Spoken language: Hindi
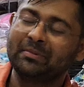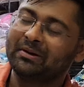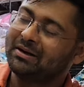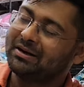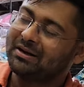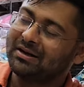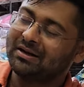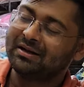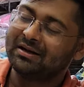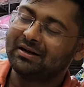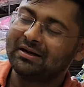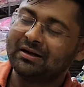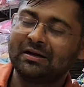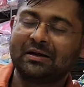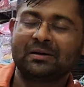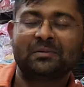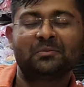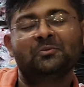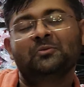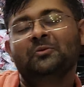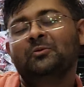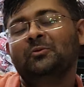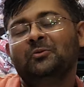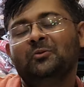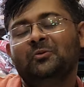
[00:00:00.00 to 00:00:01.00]

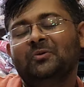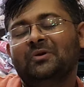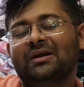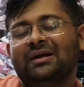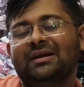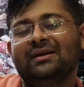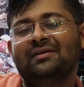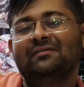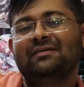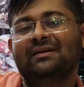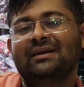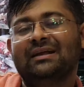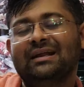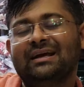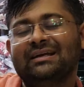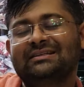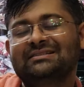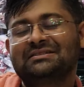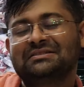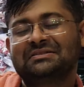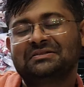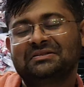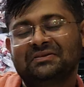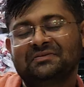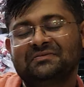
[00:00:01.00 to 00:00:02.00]
राम कुलाना वाला
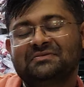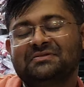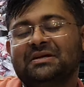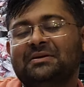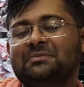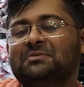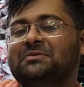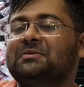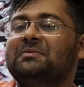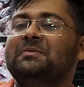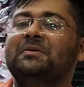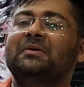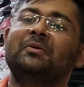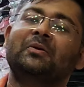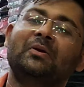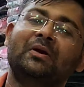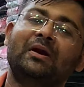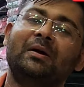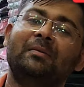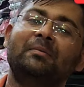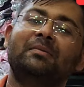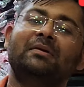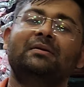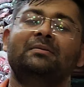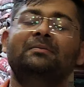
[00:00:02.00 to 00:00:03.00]
राज की तरफ से आप सभी को
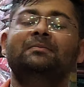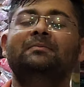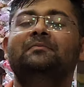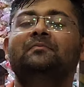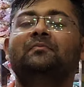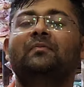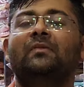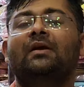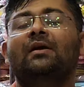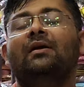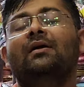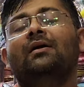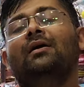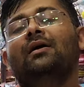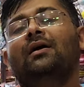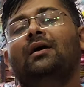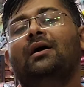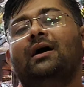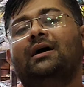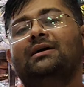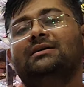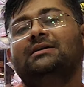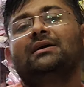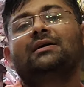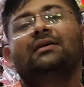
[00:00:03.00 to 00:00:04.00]
राम राम
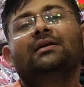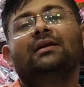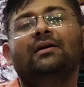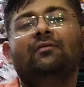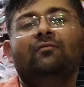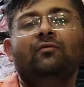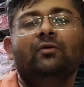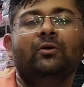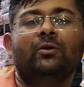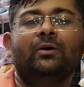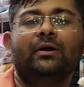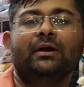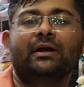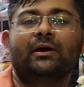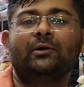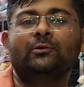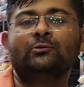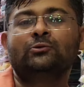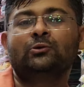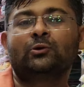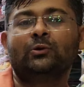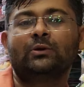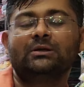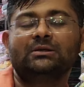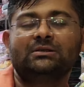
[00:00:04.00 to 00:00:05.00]
आज एक नई वीडियो लेके
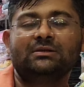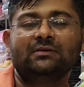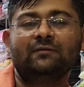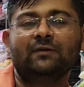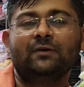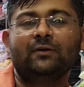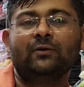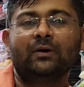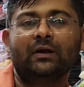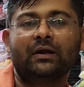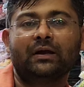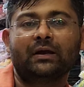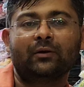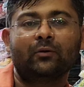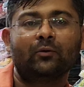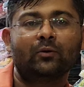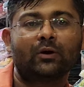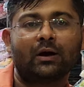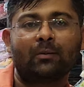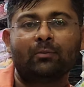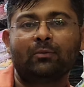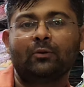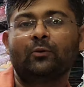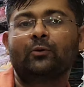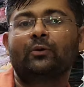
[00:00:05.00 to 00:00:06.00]
आऊँ छोटी सी वीडियो लेके आऊँ
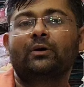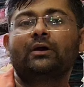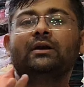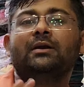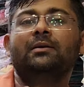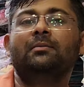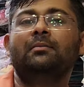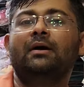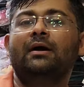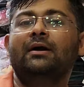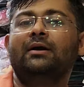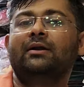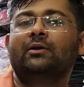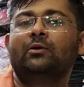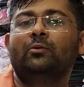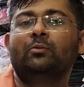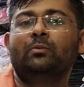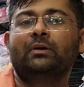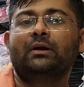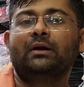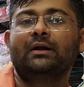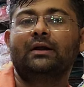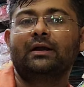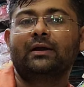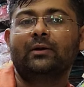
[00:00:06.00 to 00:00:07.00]
और आप लोगों की डिमांड के
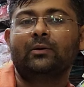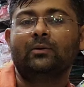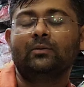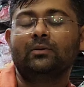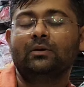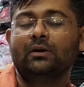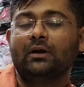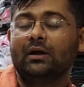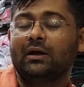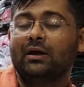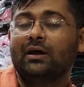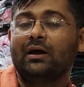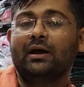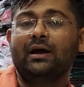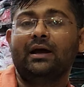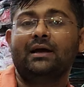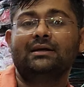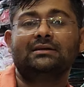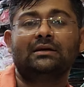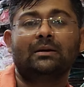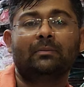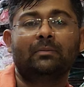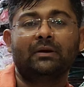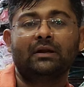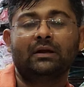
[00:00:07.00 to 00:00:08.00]
ऊपर लेके आऊँ
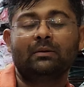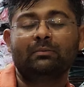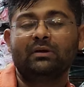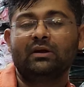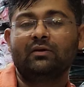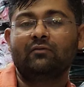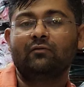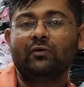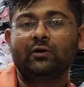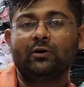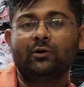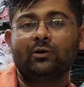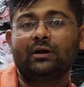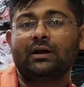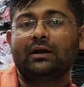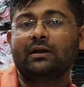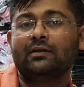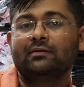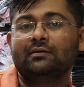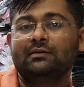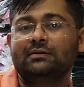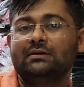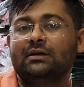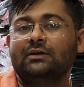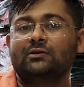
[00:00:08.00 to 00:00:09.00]
एज आपने अभी एक वीडियो
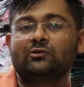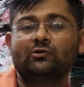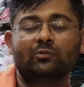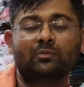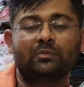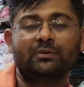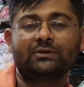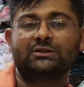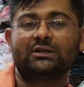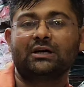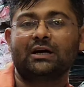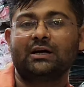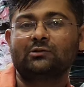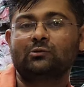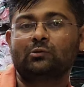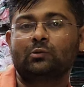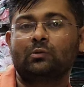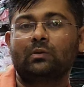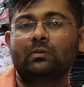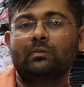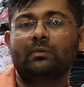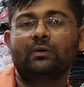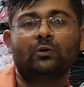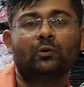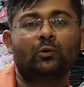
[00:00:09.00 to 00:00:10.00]
डाली थी जी एक
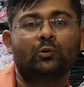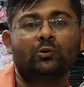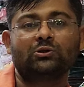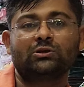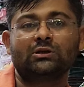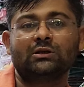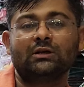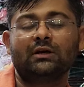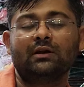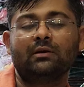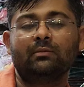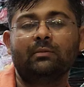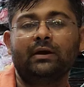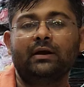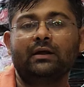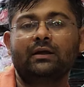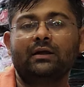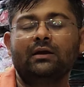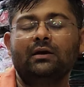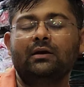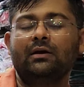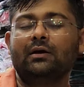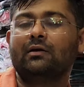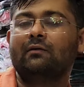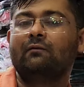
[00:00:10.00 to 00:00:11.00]
सौ में दो सिंगल
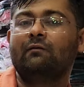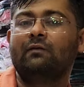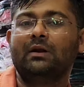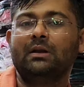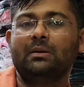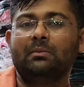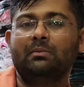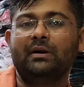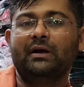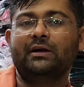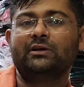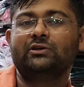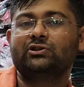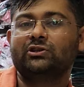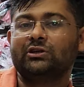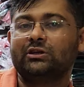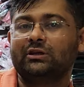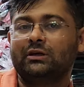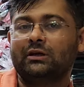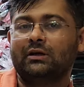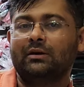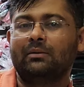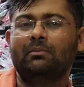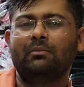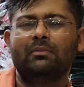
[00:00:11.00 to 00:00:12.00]
बेड की गर्म वाली
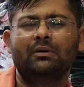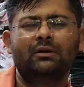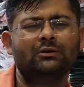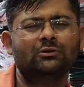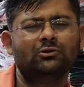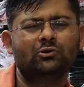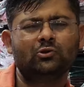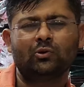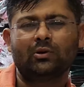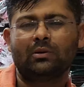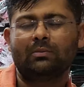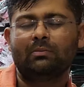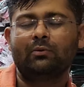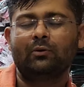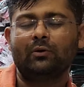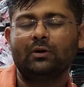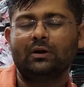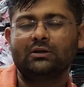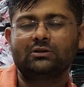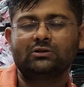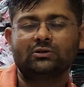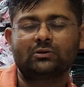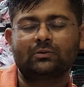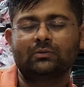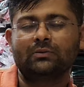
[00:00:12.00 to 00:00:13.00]
बेडशीट कंबल जो आप
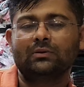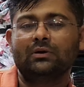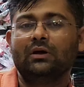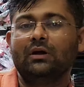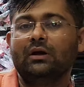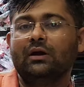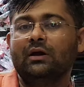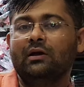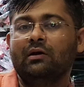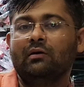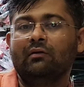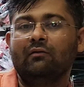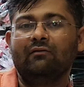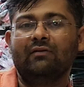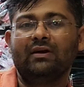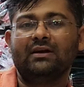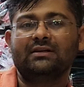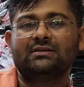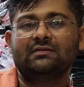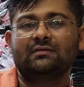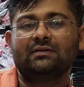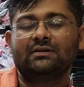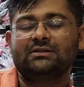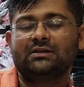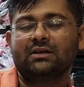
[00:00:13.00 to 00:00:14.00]
बोलना चाहो
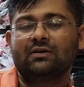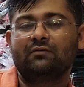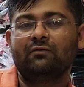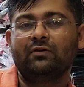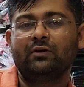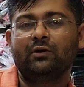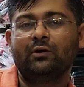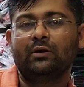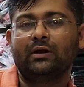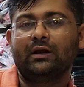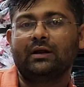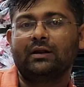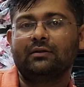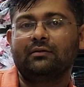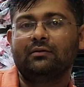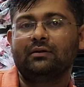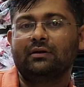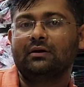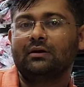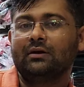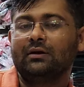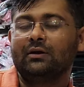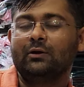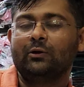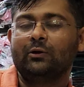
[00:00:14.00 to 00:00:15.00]
वैसी वैसी एक वीडियो डाली
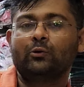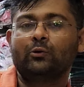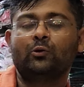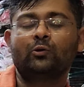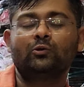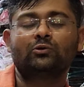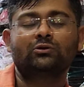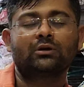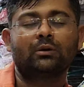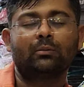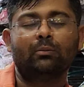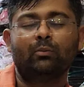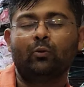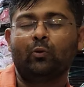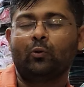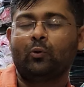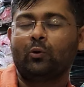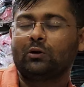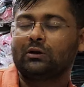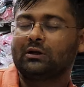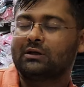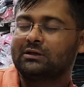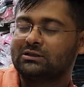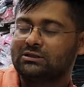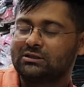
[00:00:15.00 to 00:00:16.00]
थी तो उसका
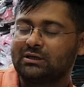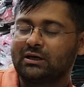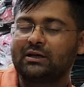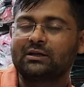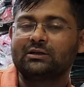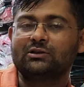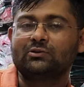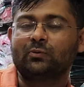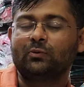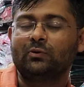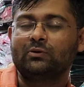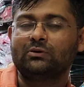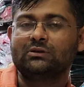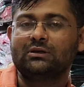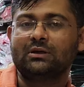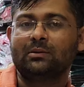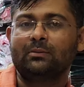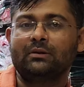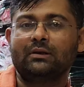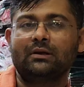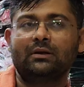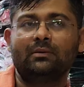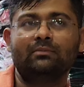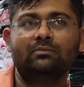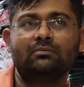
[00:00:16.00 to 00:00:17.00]
बहुत अच्छा रिस्पॉन्स
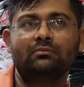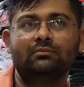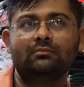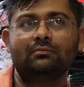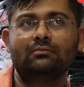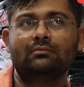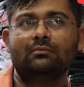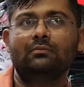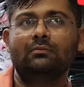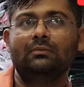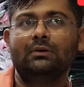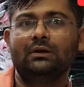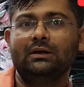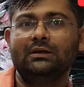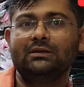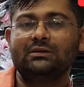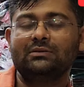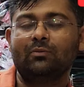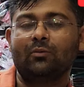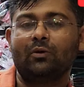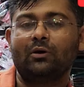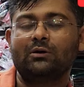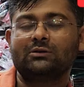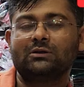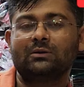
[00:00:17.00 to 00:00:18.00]
है मतलब
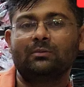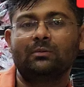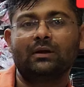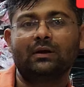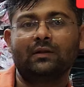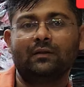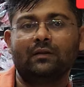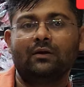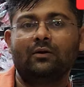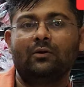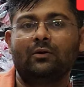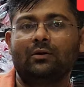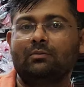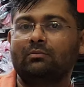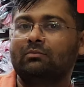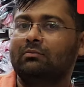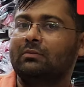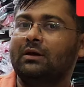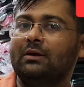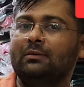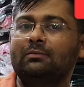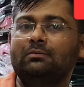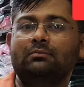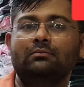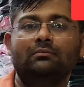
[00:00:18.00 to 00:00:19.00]
इस मौसम के अंदर और
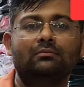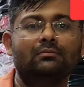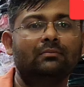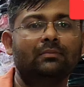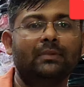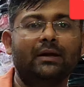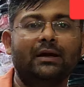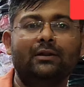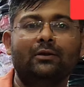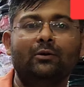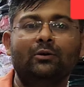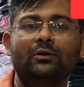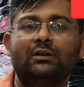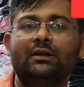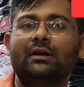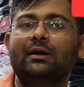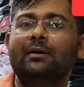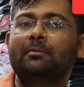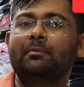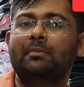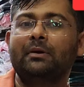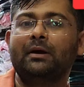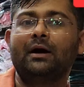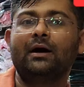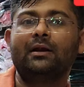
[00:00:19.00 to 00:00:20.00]
मतलब मैं कहता हूँ
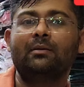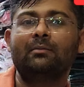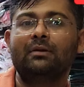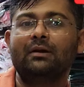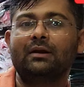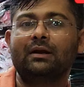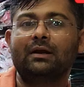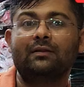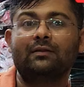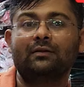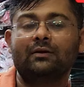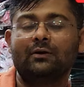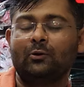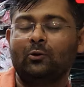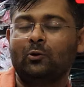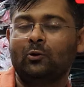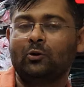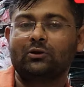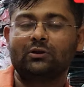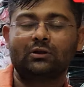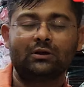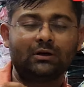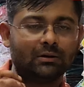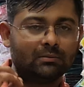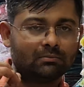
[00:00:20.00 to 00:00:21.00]
इतना प्यार मिल रहा है इतने
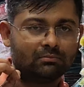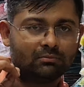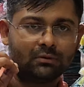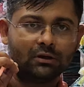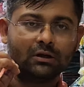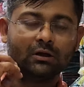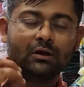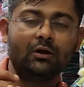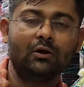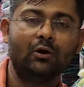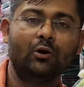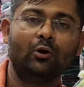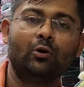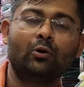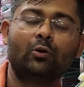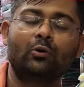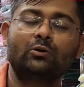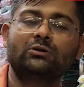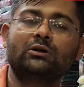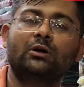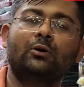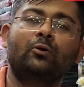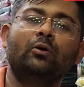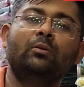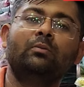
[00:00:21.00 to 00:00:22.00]
लोग इतना
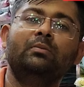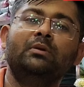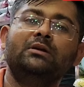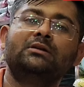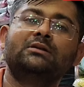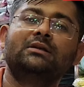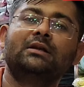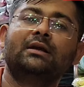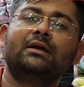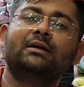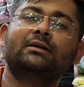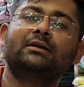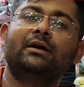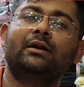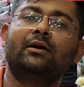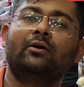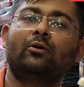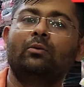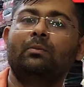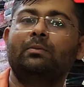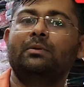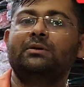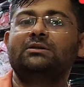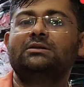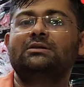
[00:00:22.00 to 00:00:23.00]
रोज़ के कोई बीस लेके जा रहा
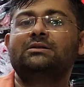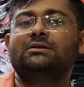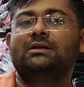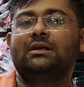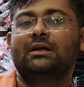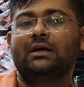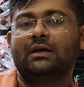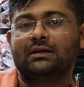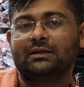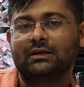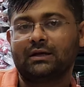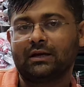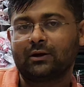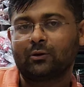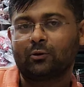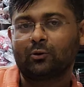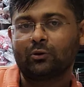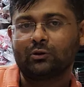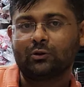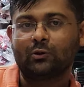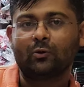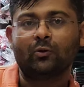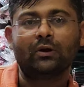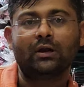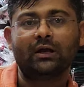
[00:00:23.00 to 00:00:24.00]
है कोई पच्चीस लेके जा रहा है
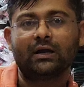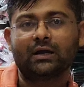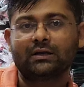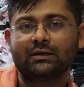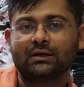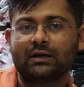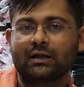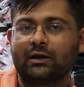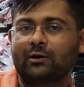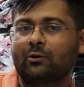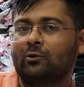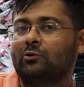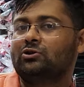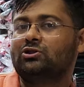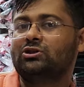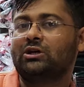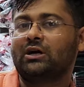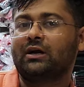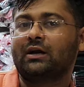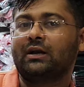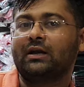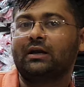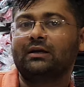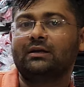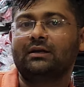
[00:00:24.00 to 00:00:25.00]
कोई दो लेके जा रहा है कोई
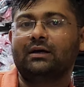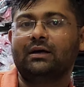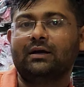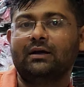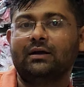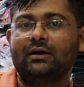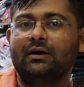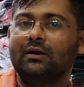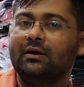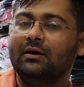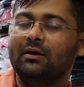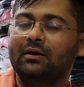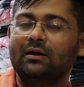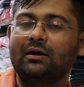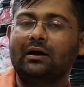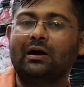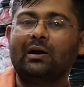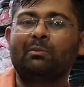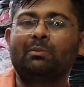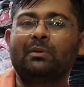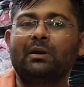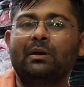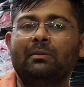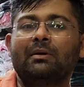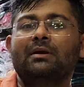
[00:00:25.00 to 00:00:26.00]
चार लेके जा रहा है
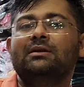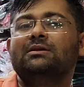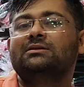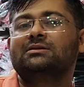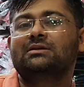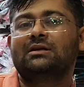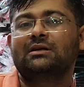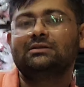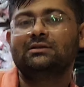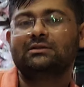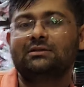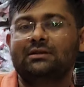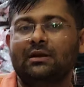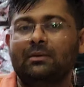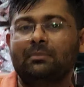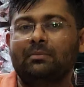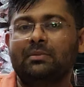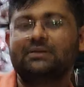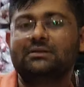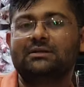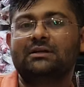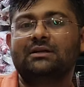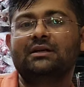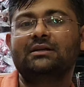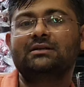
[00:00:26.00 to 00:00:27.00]
अपना अपना जिसका जितना
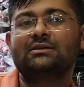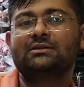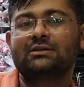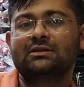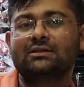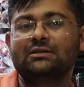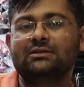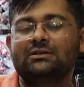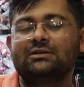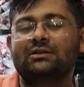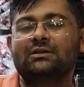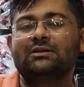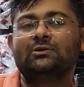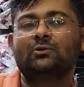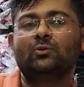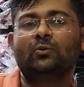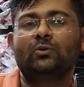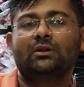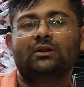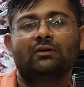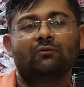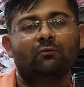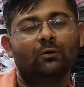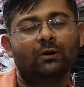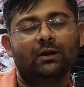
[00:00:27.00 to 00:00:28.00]
बजट है जिसकी जितनी
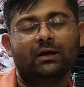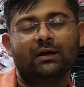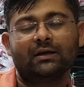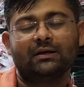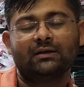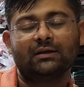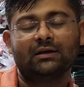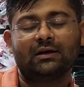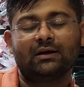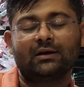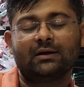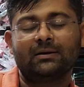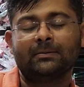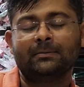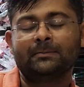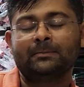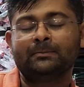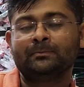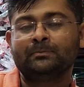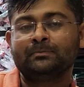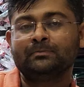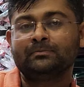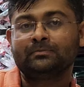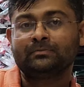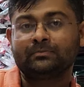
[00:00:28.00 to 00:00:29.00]
ज़रूरत है वो लेके जा रहा
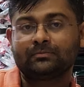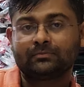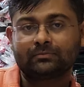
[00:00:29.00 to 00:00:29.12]
है